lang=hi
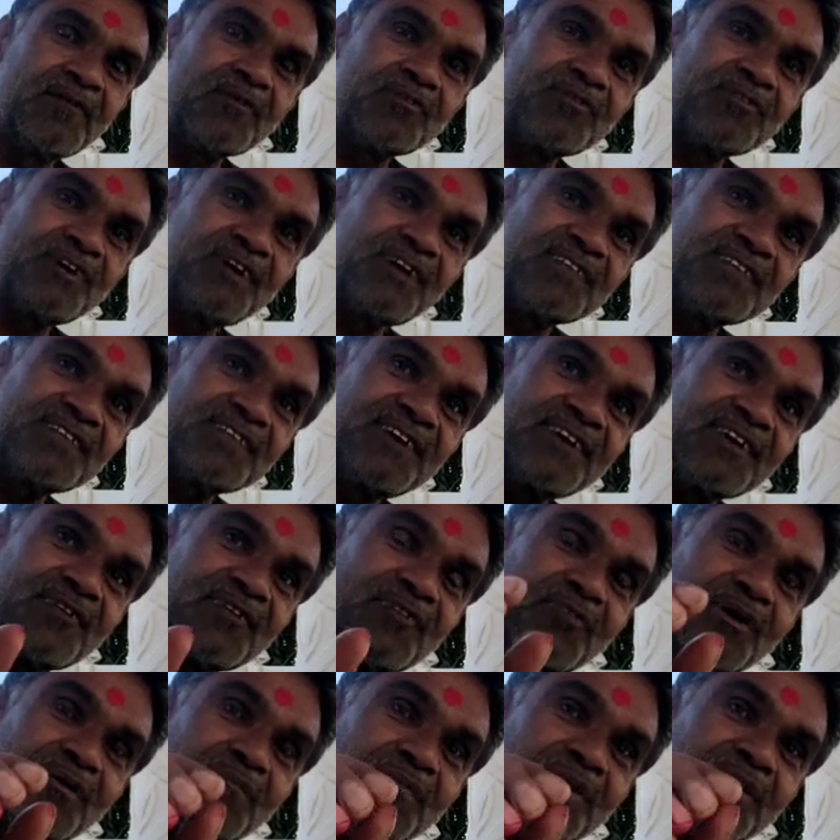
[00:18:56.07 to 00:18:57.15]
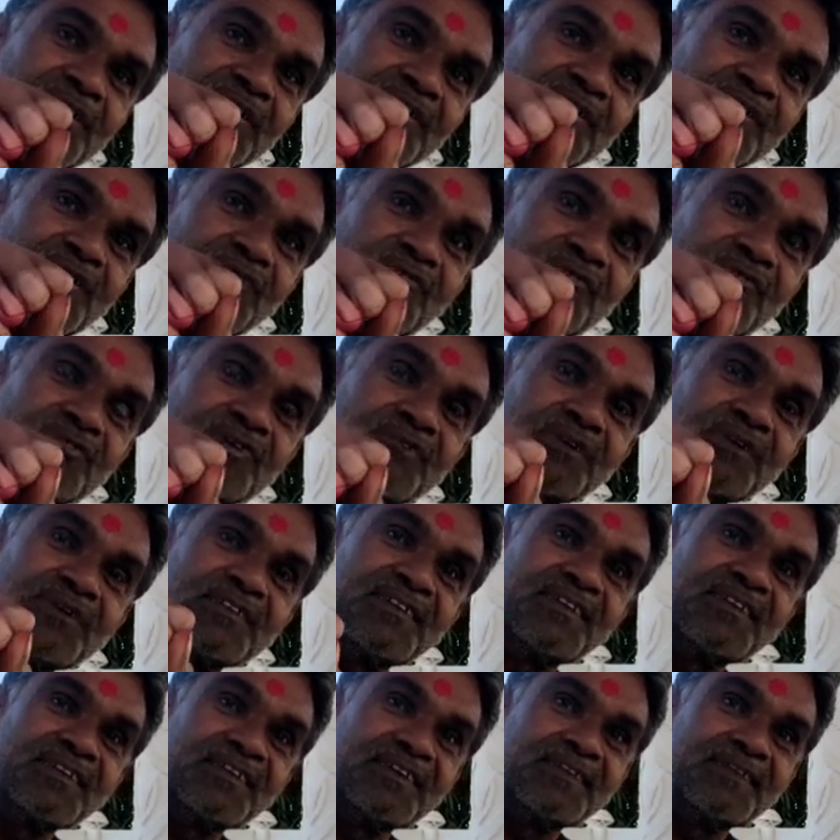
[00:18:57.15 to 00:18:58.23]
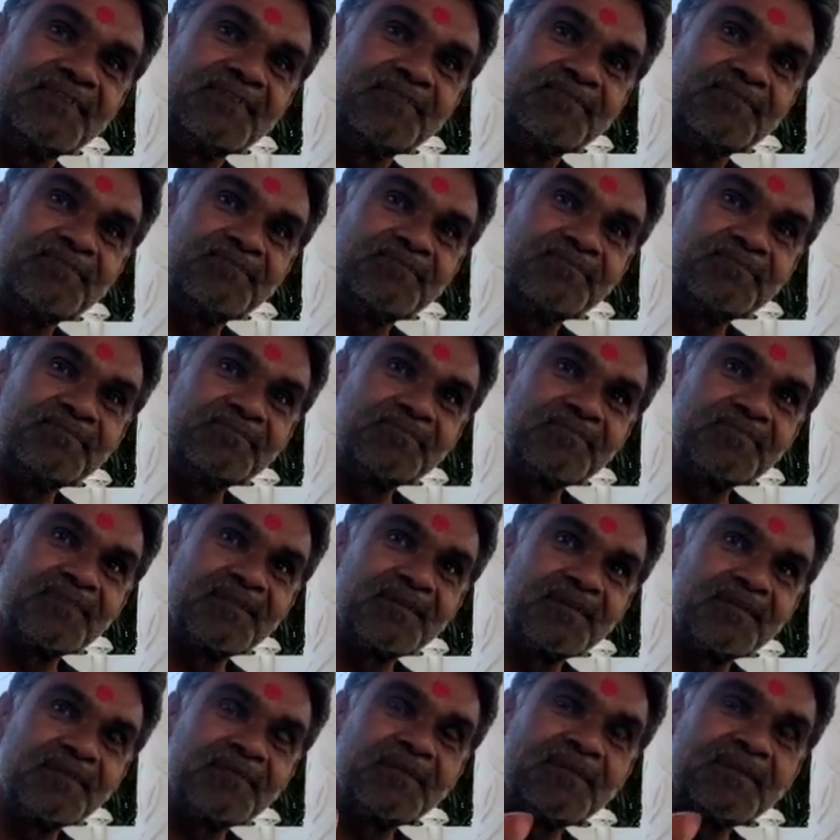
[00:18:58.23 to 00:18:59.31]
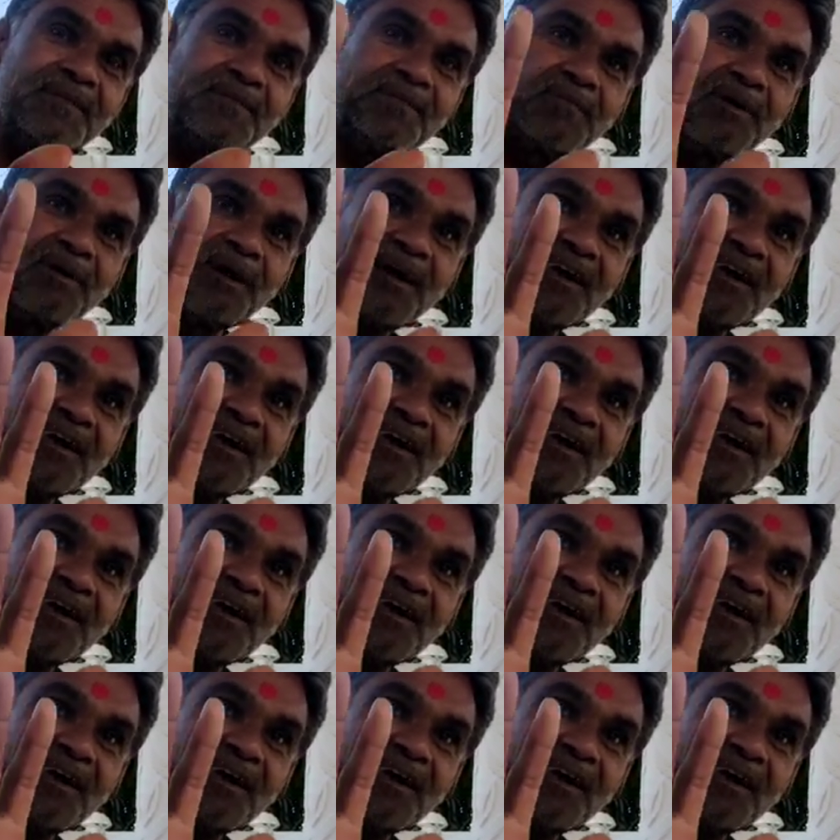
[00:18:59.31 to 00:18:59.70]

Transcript: और चालीस साल की उम्र में इनने जीवित समाधि ली मतलब